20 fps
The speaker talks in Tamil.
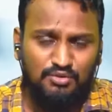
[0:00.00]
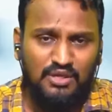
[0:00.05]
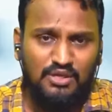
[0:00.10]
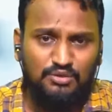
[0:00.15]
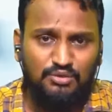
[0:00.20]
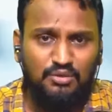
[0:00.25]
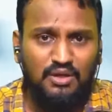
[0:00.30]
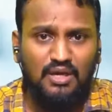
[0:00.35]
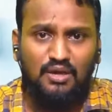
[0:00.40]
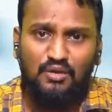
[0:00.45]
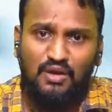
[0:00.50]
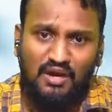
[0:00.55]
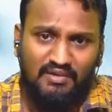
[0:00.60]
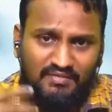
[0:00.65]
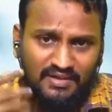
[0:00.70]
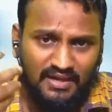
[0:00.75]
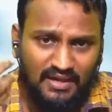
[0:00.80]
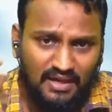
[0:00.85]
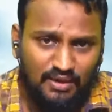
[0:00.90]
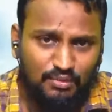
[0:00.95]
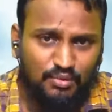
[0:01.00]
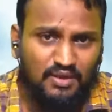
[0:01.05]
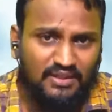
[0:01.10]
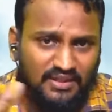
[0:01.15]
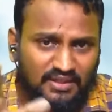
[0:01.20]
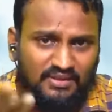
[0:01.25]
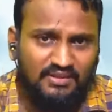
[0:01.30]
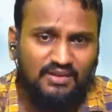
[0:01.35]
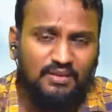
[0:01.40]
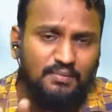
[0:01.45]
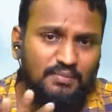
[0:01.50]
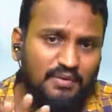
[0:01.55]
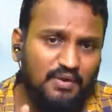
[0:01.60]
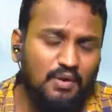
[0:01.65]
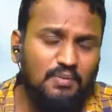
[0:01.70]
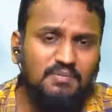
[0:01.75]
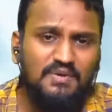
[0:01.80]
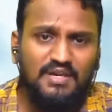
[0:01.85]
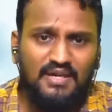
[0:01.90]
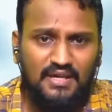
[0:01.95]
அது கூட உங்களுக்கு நன்மையாக இருக்கும்னு சொல்ல
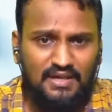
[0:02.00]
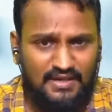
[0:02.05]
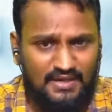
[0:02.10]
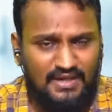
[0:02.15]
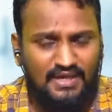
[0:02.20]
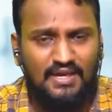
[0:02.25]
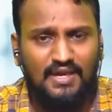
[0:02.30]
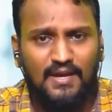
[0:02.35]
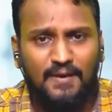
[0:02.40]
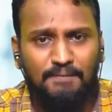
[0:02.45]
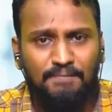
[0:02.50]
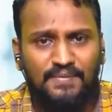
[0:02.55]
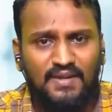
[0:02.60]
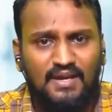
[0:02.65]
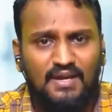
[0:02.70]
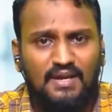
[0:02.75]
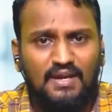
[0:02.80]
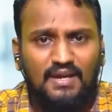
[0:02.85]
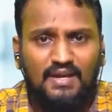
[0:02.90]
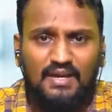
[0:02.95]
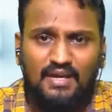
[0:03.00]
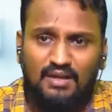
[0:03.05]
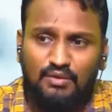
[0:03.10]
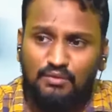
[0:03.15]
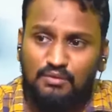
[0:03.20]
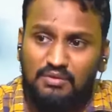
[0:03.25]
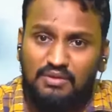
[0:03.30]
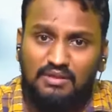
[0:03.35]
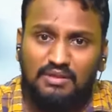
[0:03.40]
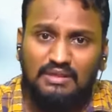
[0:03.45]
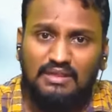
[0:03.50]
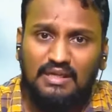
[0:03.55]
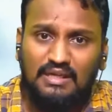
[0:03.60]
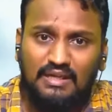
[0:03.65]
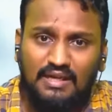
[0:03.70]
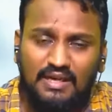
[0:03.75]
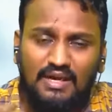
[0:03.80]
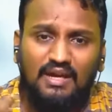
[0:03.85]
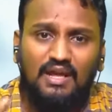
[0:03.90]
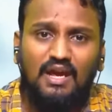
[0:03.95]
சொல்கிறாங்க அசா ஐயக்கும்னு ஹைரன்லக்கும்
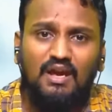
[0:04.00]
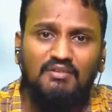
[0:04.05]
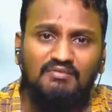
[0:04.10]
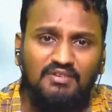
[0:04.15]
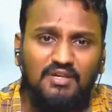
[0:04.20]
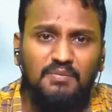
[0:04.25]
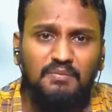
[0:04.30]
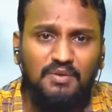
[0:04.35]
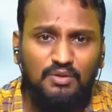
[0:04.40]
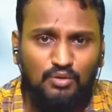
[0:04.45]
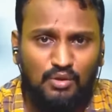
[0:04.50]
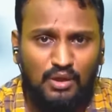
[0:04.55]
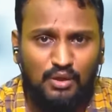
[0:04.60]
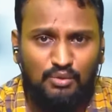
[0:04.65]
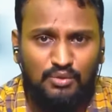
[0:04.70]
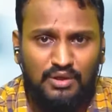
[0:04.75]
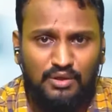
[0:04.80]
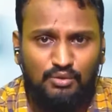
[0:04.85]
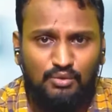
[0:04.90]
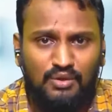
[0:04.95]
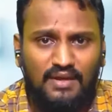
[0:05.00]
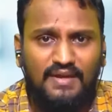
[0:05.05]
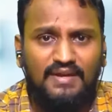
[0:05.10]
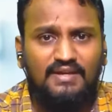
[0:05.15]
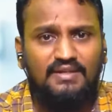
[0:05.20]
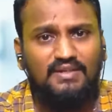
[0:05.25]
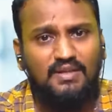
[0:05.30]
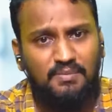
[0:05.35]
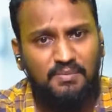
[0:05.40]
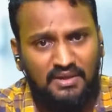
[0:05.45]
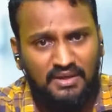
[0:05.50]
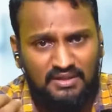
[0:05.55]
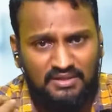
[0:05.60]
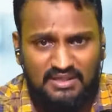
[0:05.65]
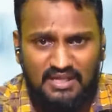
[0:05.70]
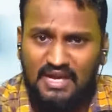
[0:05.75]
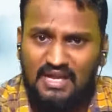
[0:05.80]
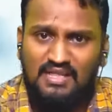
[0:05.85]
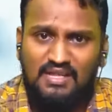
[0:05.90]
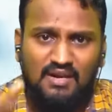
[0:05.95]
அது கூட உங்களுக்கு நன்மையாகத்தான் இருக்கும்
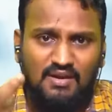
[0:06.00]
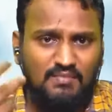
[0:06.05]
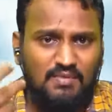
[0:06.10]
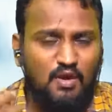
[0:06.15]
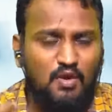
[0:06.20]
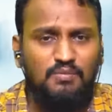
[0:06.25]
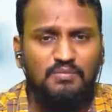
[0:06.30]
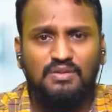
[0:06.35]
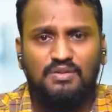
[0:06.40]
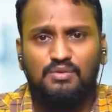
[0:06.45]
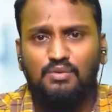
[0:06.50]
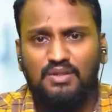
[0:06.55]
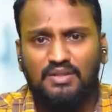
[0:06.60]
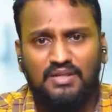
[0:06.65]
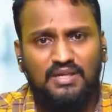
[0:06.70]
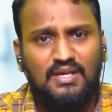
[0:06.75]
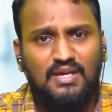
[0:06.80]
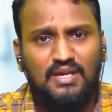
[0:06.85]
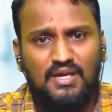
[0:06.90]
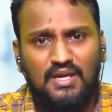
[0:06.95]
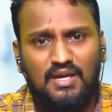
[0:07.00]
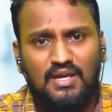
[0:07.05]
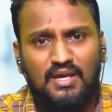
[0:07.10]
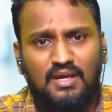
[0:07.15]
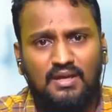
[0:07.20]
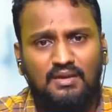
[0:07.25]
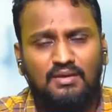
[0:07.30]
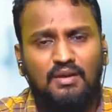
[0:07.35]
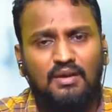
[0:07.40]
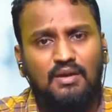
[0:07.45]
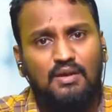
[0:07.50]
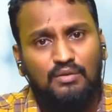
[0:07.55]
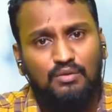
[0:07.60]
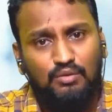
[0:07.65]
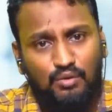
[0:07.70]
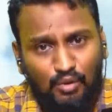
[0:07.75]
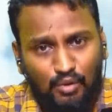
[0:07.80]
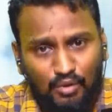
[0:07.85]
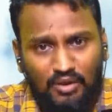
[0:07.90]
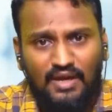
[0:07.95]
ஏன்னா உண்மையில் அது நன்மையாக இல்லையா
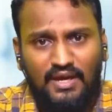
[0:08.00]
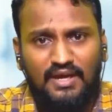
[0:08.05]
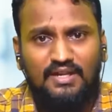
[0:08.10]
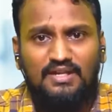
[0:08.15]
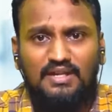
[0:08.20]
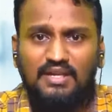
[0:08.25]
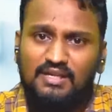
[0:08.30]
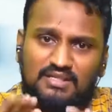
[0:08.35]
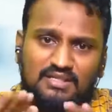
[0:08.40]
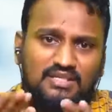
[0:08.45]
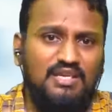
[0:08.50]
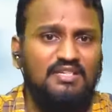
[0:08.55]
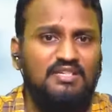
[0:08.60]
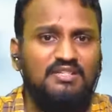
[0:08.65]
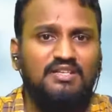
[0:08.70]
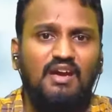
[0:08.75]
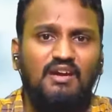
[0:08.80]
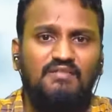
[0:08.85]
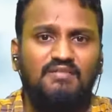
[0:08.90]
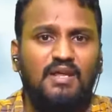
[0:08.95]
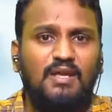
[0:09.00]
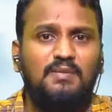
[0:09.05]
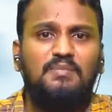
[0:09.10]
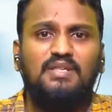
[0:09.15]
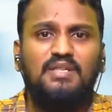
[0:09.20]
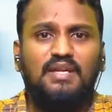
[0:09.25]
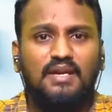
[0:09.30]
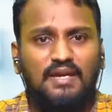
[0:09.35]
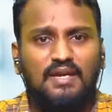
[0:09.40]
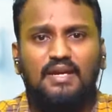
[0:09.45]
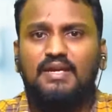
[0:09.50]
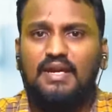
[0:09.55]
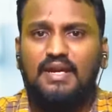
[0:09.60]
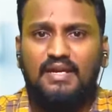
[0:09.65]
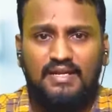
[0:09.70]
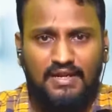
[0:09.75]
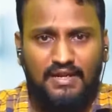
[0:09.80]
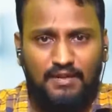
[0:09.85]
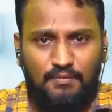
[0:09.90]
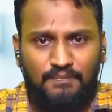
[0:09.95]
ஒரு நாள்னு தீர்மானமாக நம்ம சொல்லும்போது
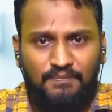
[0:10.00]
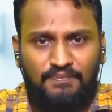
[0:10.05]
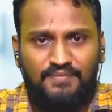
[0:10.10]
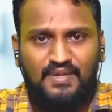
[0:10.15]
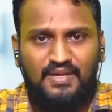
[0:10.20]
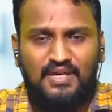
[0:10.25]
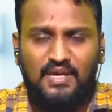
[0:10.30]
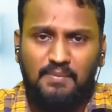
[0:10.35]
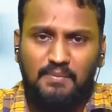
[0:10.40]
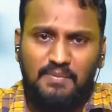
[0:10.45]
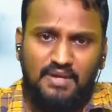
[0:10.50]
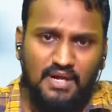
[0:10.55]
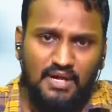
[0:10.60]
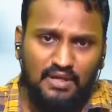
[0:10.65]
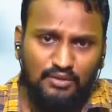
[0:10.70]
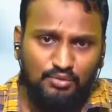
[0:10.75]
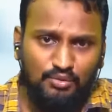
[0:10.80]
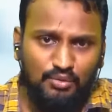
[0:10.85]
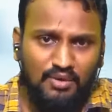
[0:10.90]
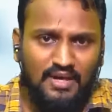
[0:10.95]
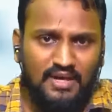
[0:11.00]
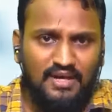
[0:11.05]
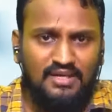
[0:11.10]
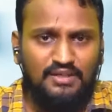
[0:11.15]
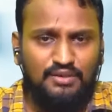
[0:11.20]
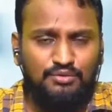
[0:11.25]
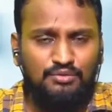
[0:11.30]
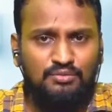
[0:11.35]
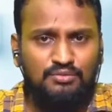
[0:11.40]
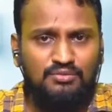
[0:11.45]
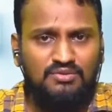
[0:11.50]
ஏன்னா அல்லா குரான்ல நன்மங்கிறான்